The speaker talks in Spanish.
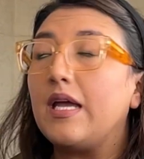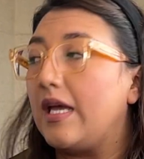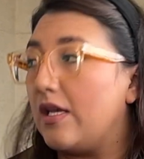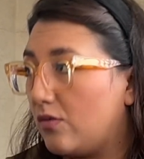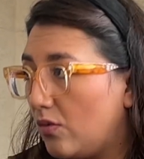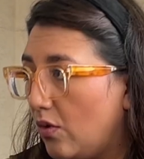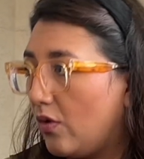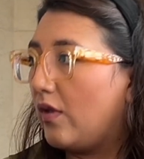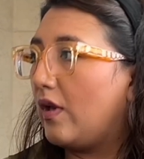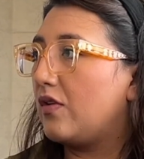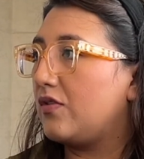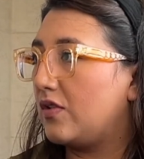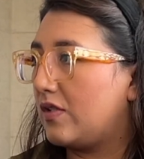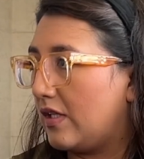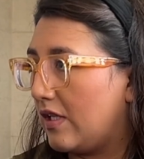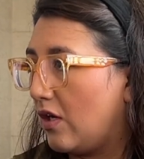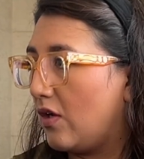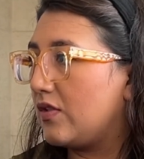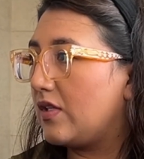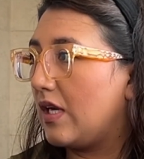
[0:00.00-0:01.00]
Es uno de los
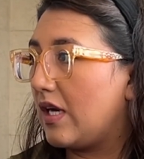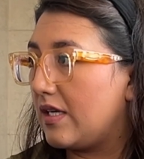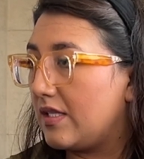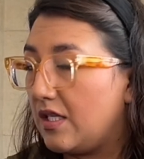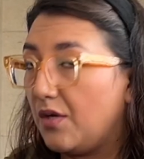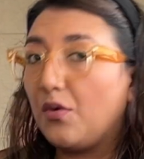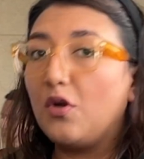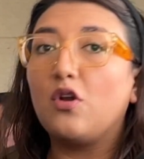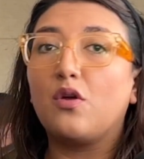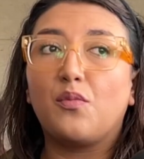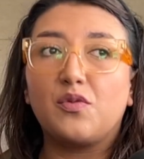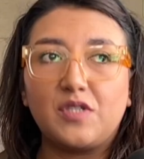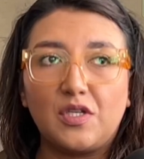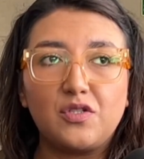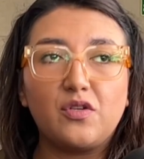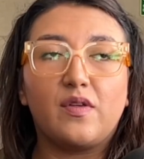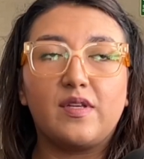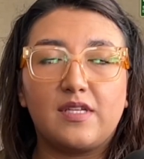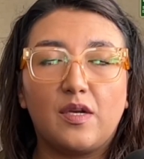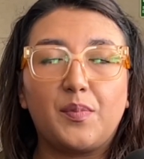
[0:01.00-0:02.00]
escenarios del archivo y lo hemos
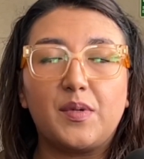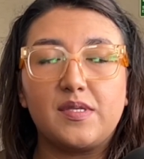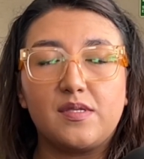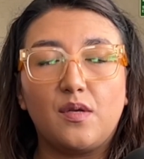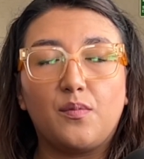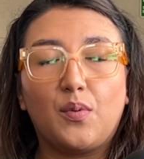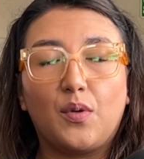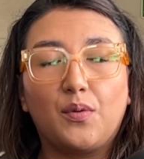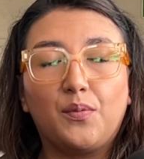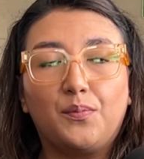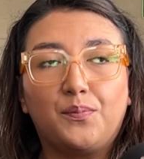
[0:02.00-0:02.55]
dicho desde el principio.